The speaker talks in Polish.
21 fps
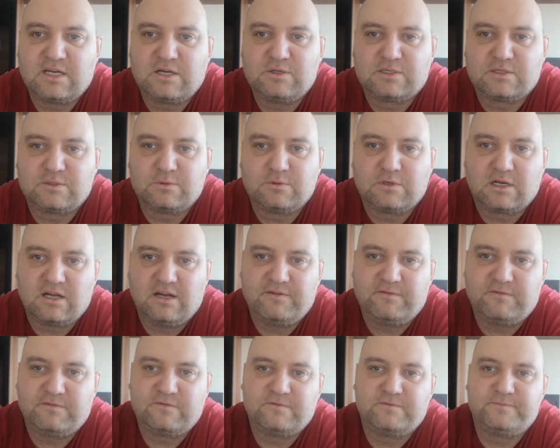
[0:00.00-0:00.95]
rozrzedzającą
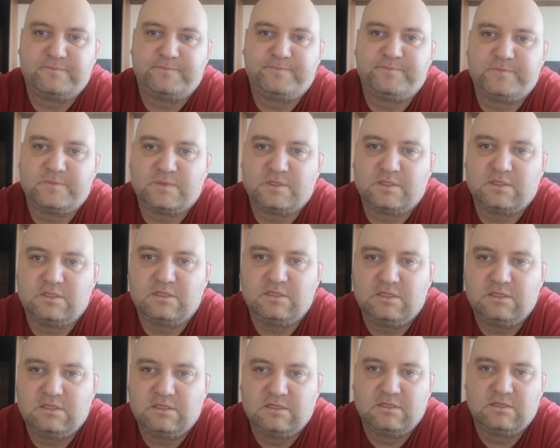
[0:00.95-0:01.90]
krew
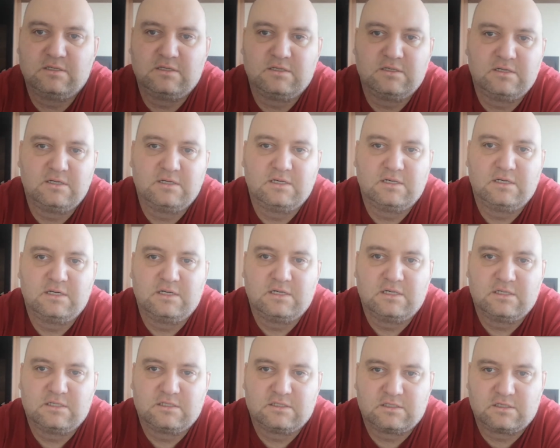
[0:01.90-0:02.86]
i
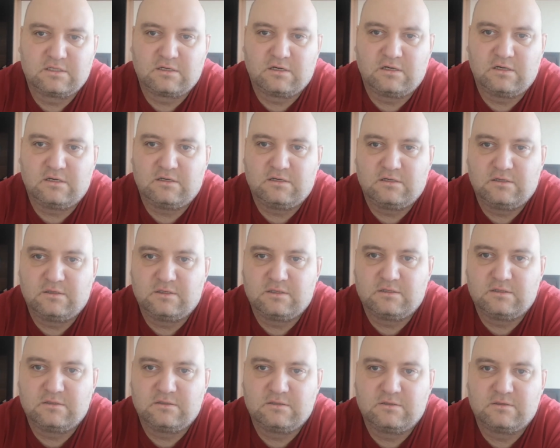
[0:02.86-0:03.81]

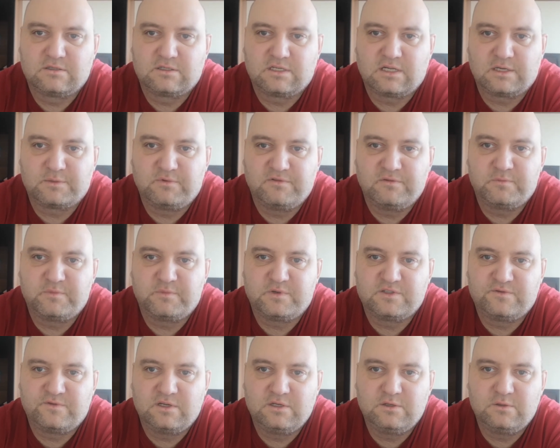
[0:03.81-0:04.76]
to, że tak powiem,
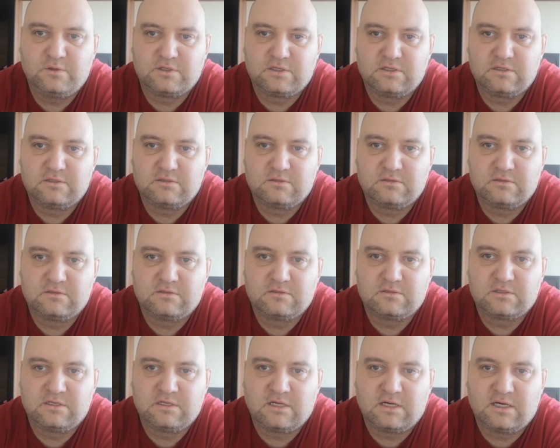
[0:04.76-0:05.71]
pozwoliło
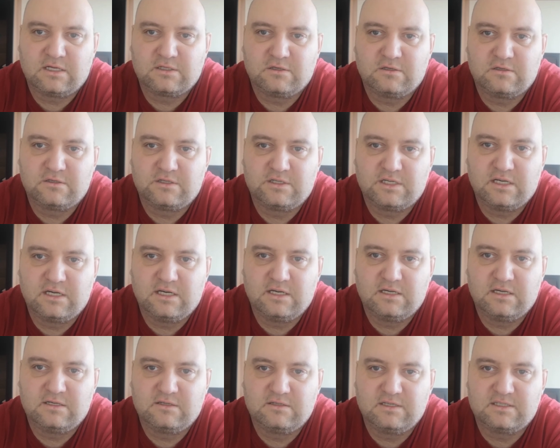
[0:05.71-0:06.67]
mm, na to,
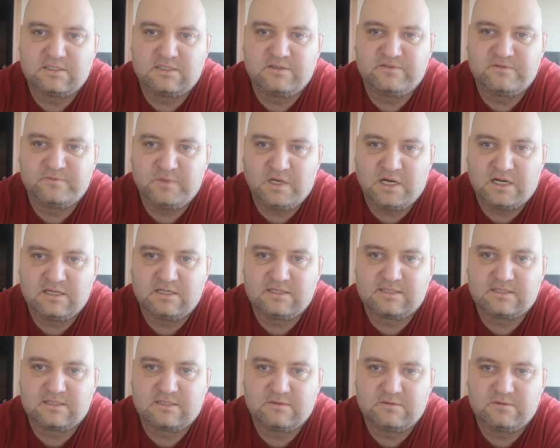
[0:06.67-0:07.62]
że jestem w miarę
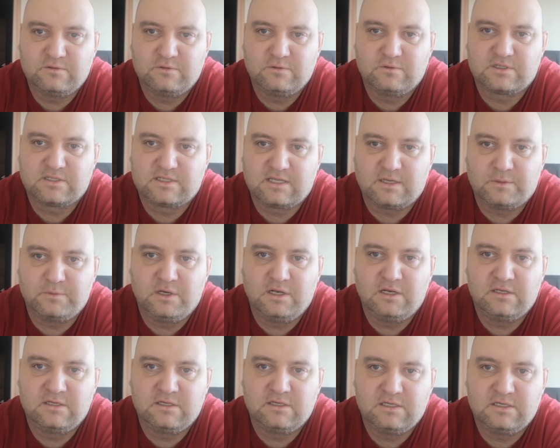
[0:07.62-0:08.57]
już
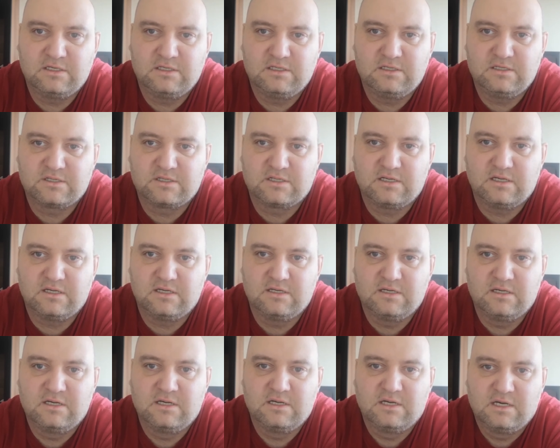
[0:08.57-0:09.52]
stabilny i że
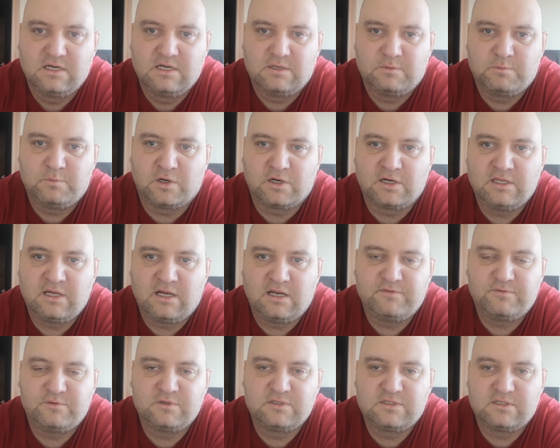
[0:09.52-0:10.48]
mogę dalej
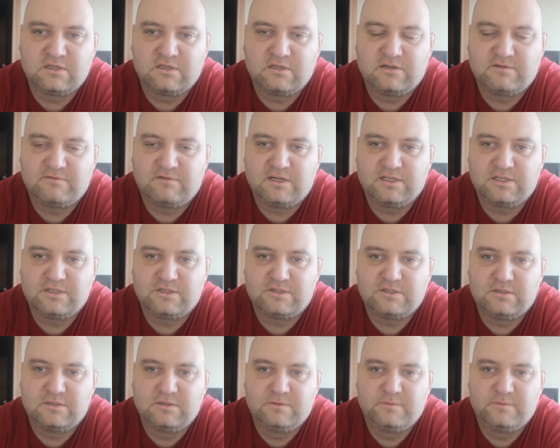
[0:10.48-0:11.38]
funkcjonować.